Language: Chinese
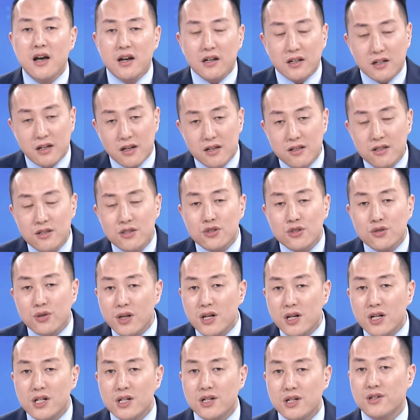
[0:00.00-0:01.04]
跟
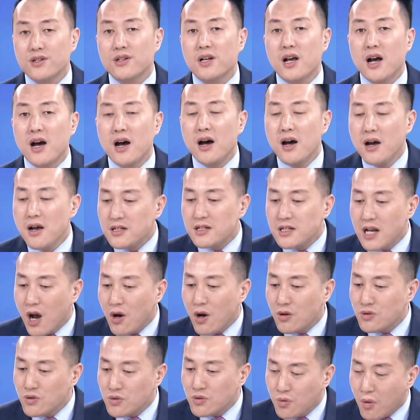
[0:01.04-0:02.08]
随市场，然
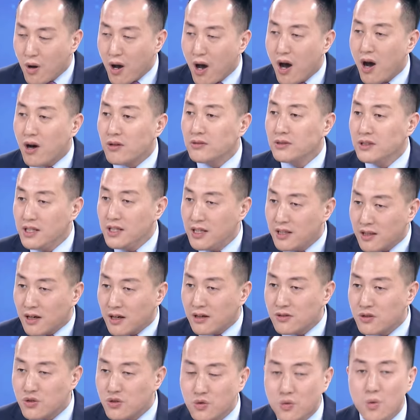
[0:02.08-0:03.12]
后做好你
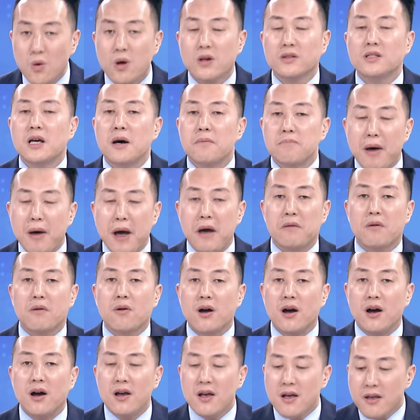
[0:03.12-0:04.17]
能做的板
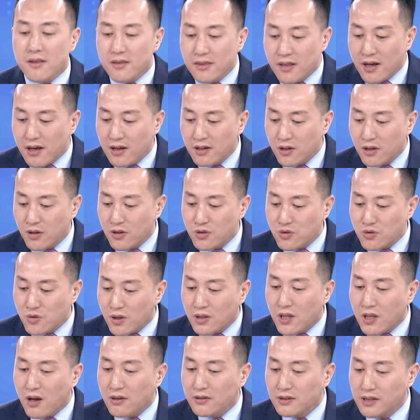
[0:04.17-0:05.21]
块，能够做
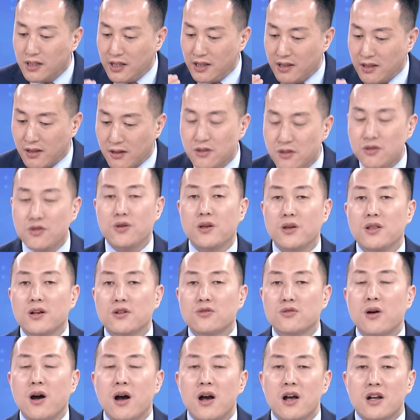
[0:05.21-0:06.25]
到你能觉得
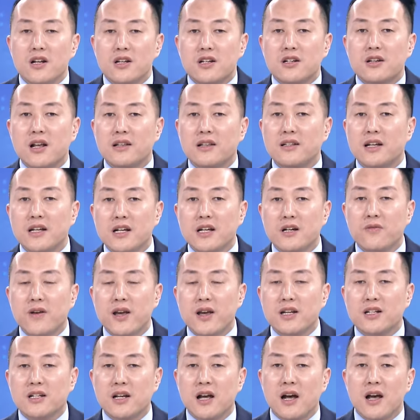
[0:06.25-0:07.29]
说市场的这个
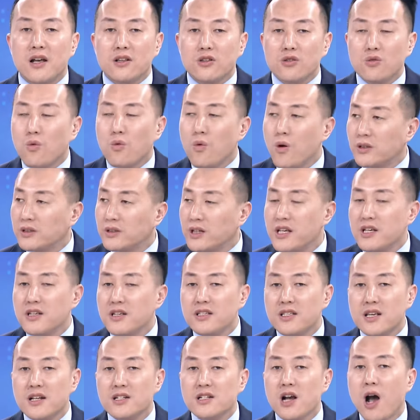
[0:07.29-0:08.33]
位置获得一
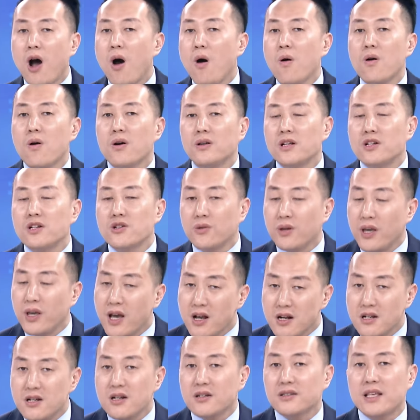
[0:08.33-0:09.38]
些超额的收益，
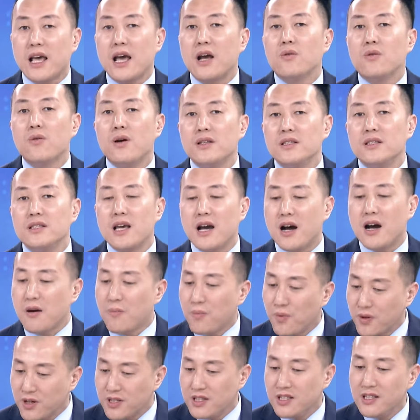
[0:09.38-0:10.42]
这才关键，而
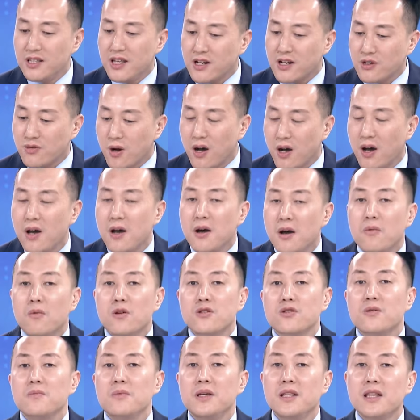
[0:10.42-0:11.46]
不是今天说我
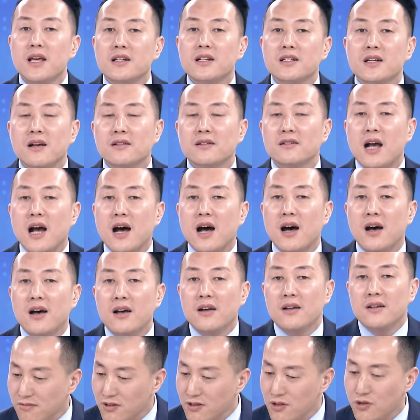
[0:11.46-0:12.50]
说明天上涨
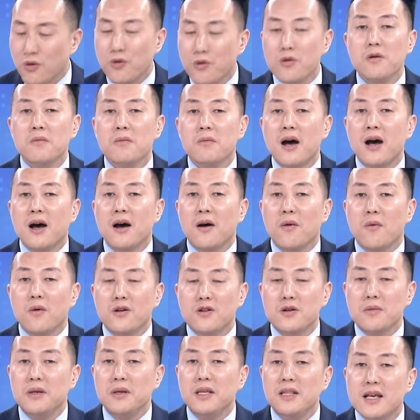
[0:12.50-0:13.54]
有用吗？我
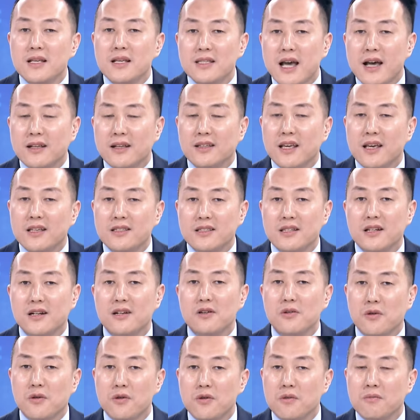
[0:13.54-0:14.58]
说明天下跌其实
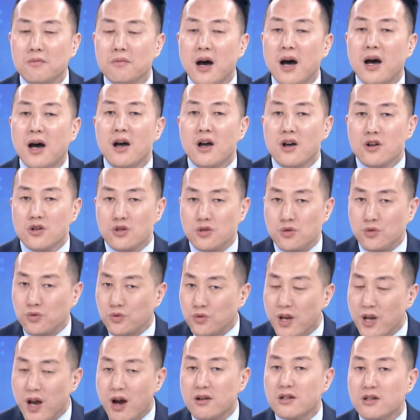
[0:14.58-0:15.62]
有用吗？
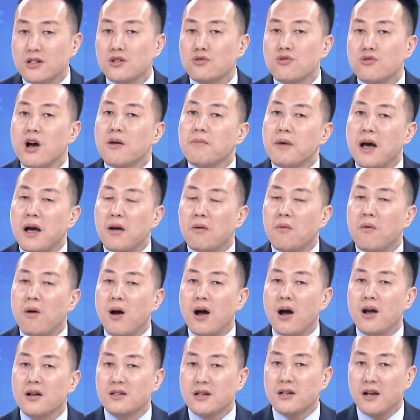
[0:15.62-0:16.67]
主要是抓板
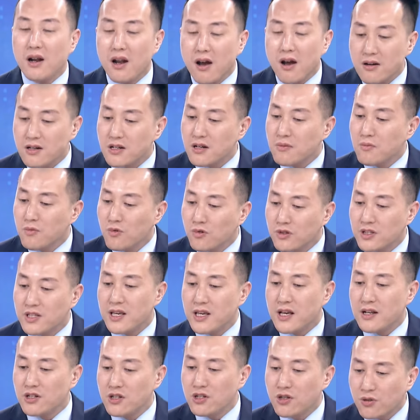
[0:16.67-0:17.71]
块，陈老师目
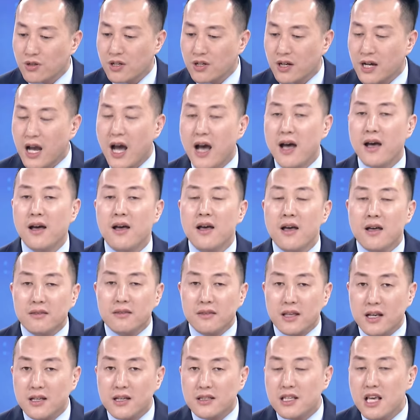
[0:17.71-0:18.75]
前就是看
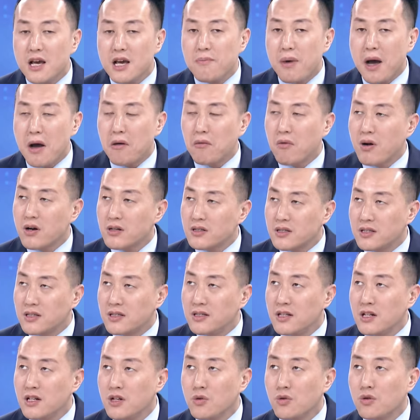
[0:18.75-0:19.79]
哪些板块资
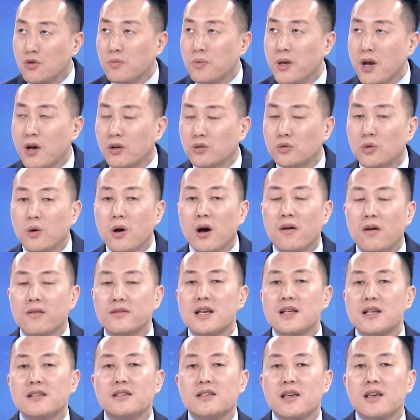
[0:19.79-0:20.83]
金流入比较多，我
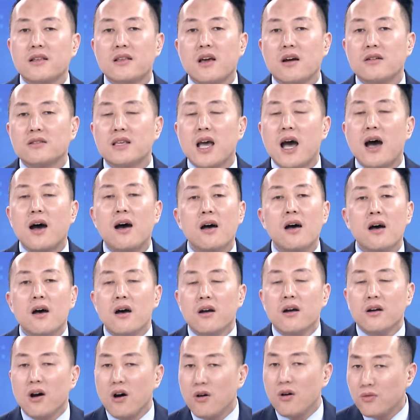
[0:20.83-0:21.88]
再次强调一下。
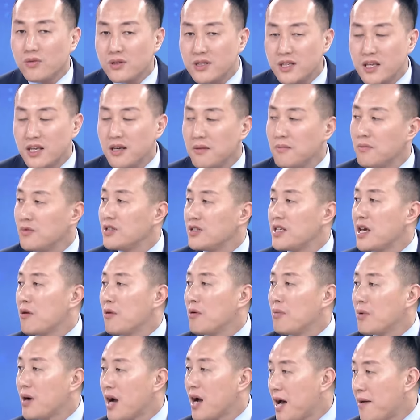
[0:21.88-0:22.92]
高股息，目前我
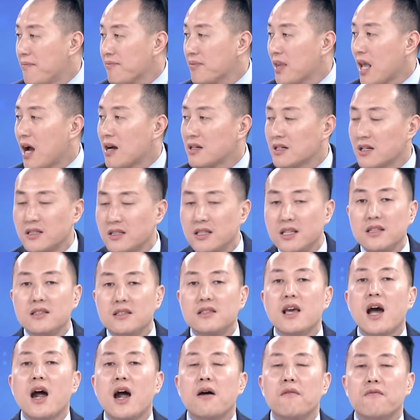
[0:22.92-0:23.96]
不看啊。这期
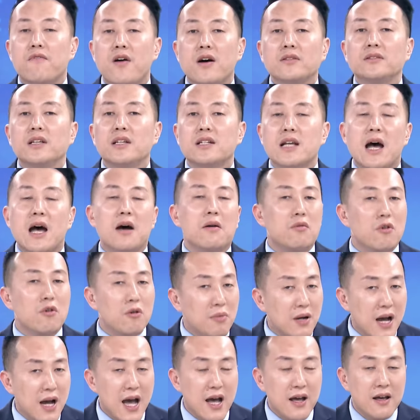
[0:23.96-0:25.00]
其二，房地产我
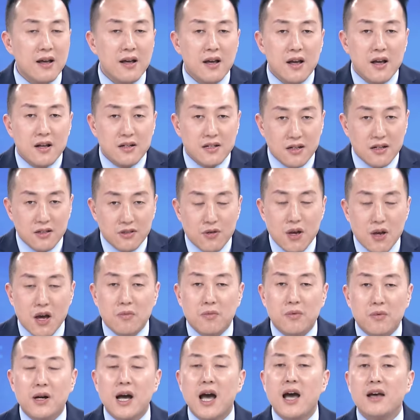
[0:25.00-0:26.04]
不看，证券我
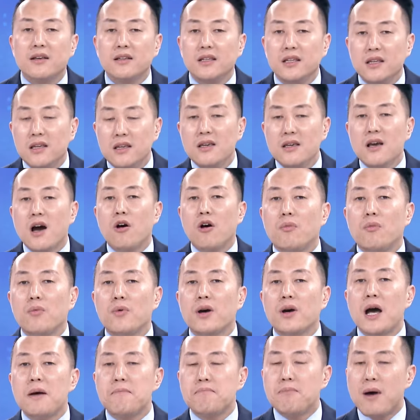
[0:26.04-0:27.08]
不看，医药
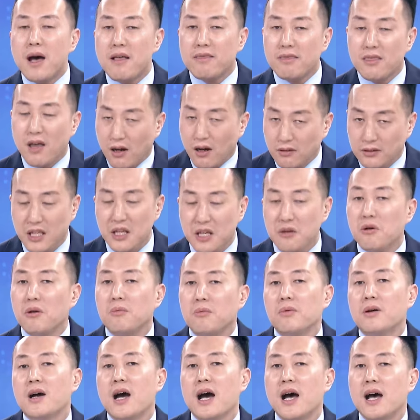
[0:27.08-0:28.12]
看，半导体我
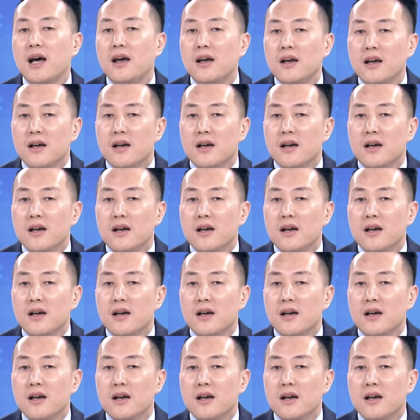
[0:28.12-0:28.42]
不看。